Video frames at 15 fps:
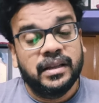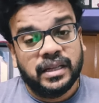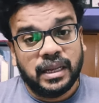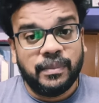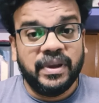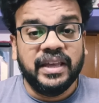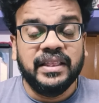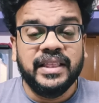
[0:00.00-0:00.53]

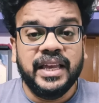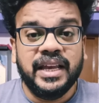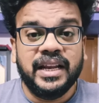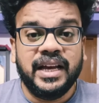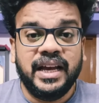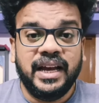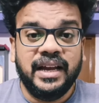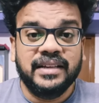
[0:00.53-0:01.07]
நம்ம
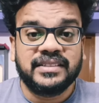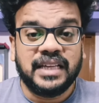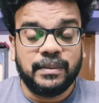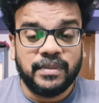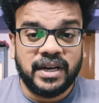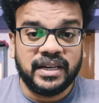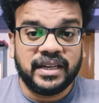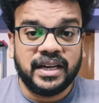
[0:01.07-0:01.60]
ஹிந்தியில்
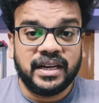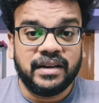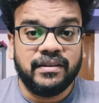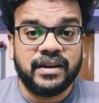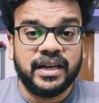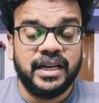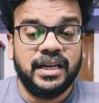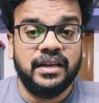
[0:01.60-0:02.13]
சல்மான் கான்
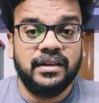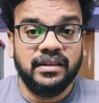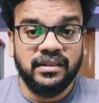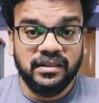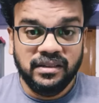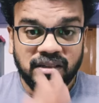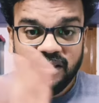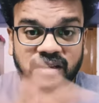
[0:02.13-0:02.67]
அவர்கள்
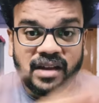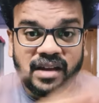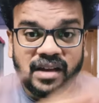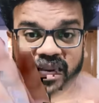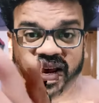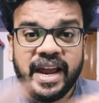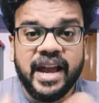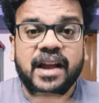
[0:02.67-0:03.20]

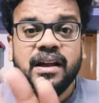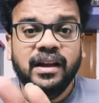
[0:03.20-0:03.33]
அப்படியே